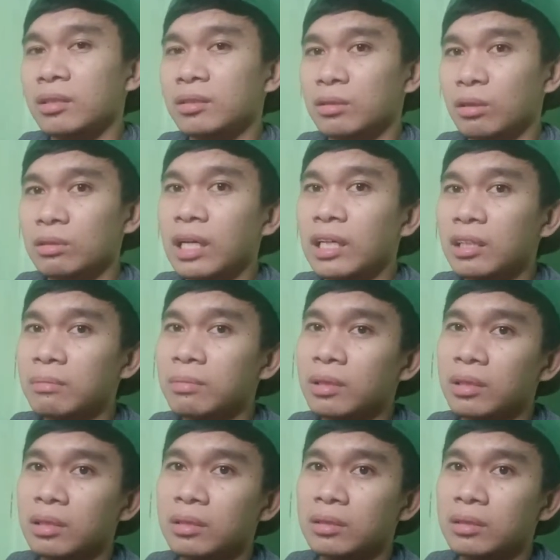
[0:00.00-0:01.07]
So,
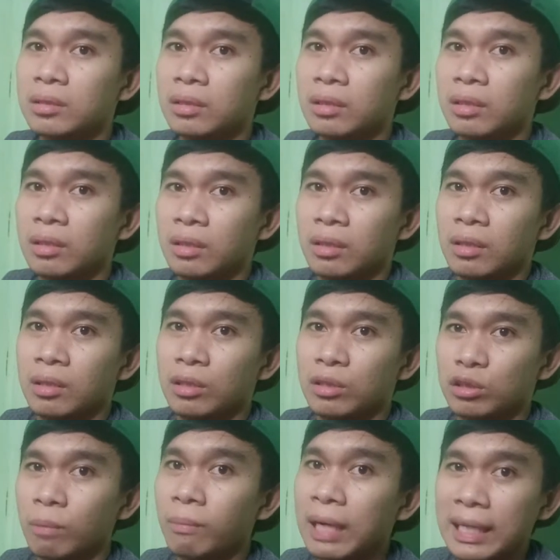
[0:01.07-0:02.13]
Jollibee is
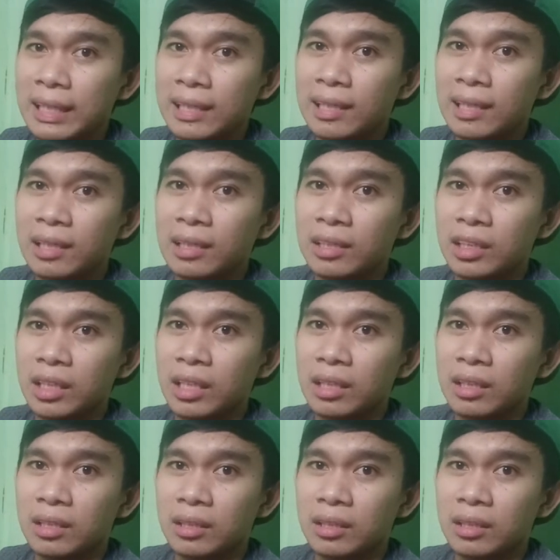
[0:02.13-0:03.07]
sobrang kilala na siya.